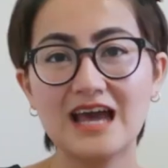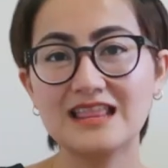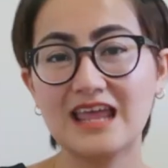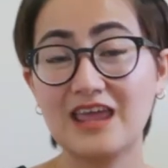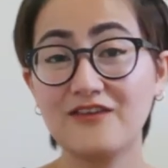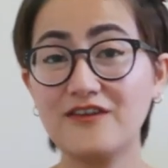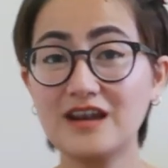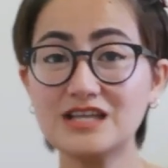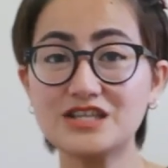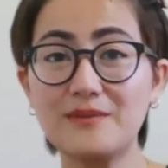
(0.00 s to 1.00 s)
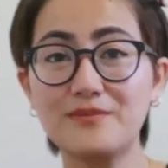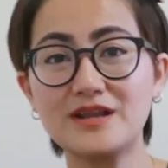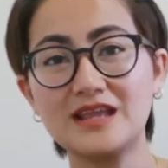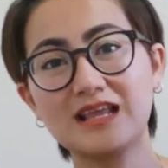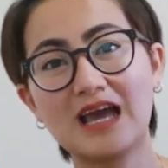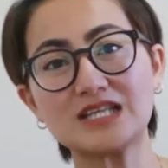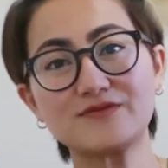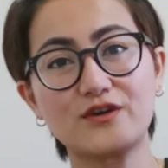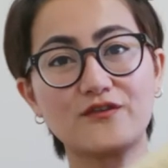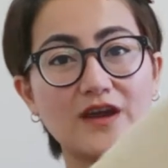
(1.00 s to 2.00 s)
got a Fila jumper din guys
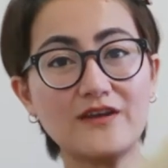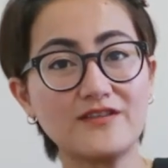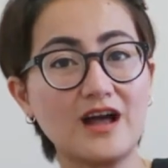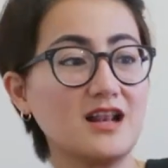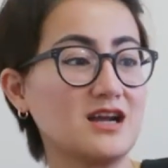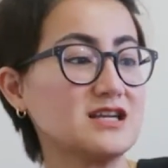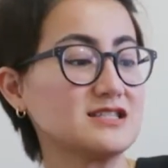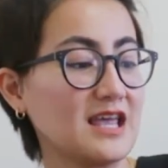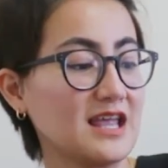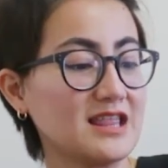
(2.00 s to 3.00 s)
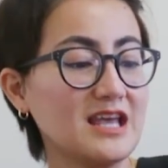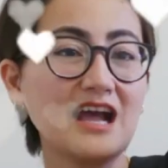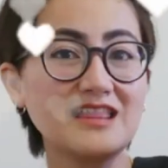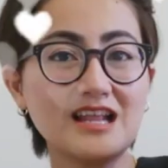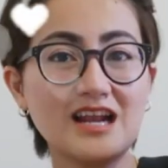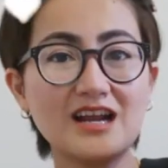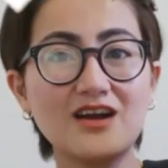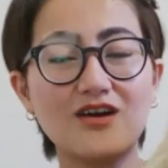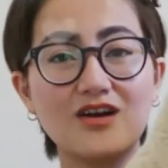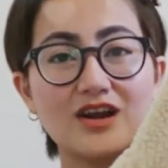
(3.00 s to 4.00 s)
for $5 and ang ganda lang
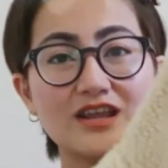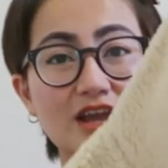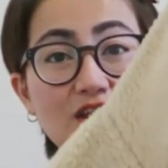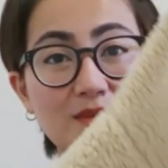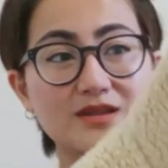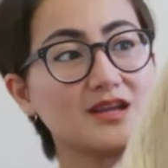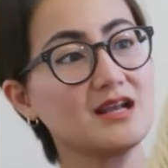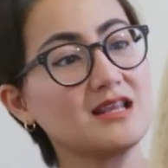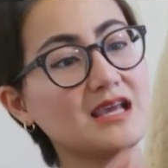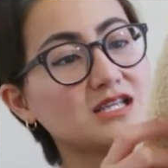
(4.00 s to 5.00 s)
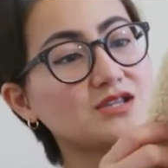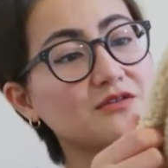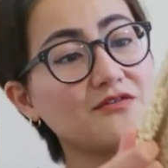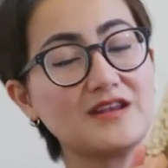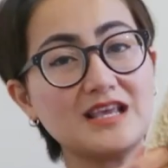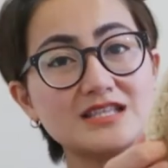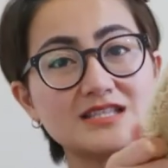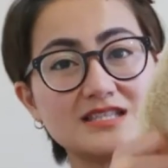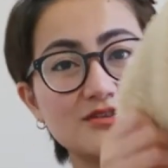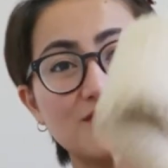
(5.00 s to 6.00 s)
ng color niya. Yung material niya is yung
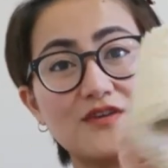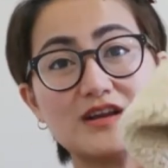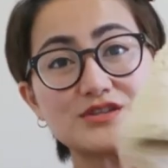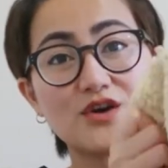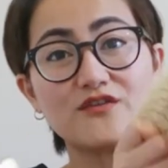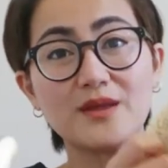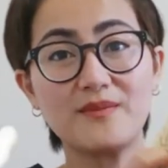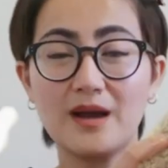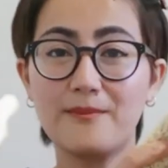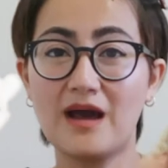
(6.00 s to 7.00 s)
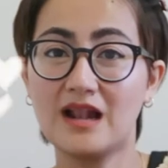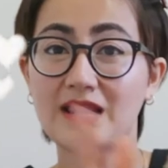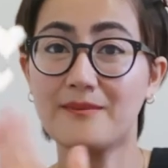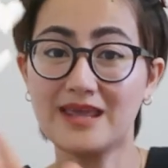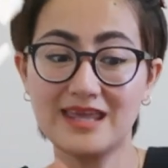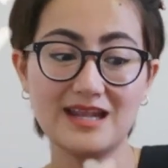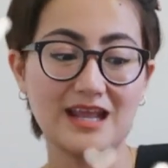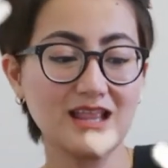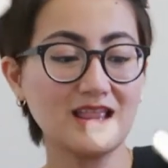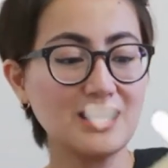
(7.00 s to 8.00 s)
fleece, yung very soft na makapal na
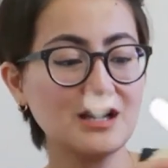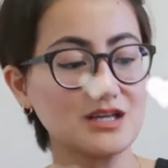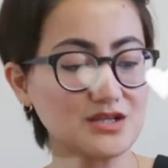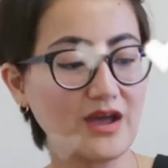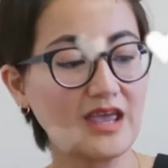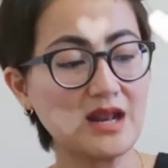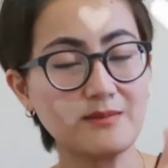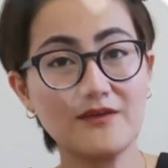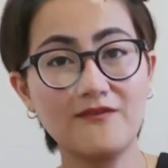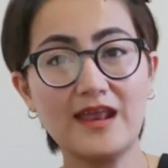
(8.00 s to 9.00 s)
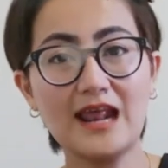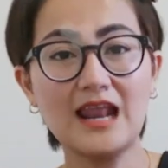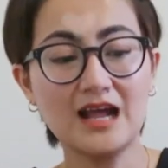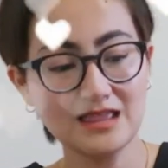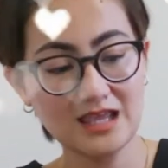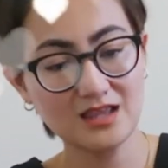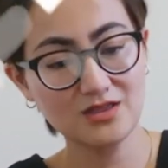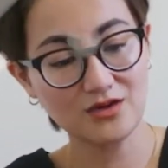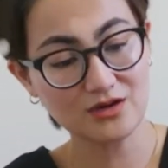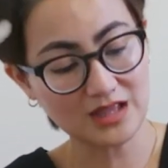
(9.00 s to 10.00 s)
mainit. So ayan, may Fila lang
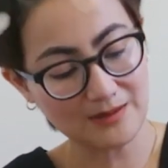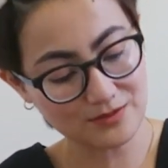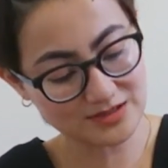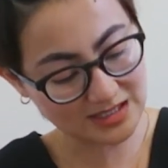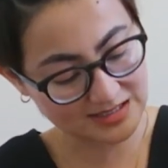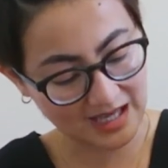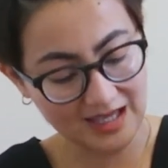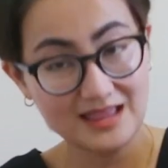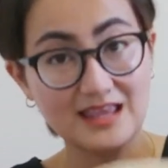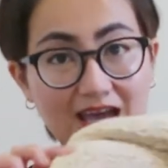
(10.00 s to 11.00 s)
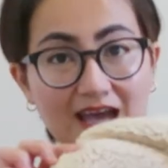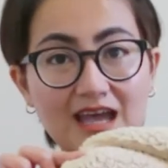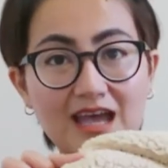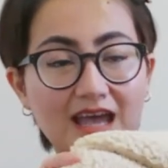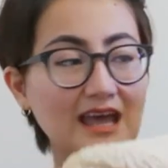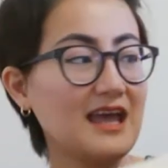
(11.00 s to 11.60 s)
dito tapos sa side niya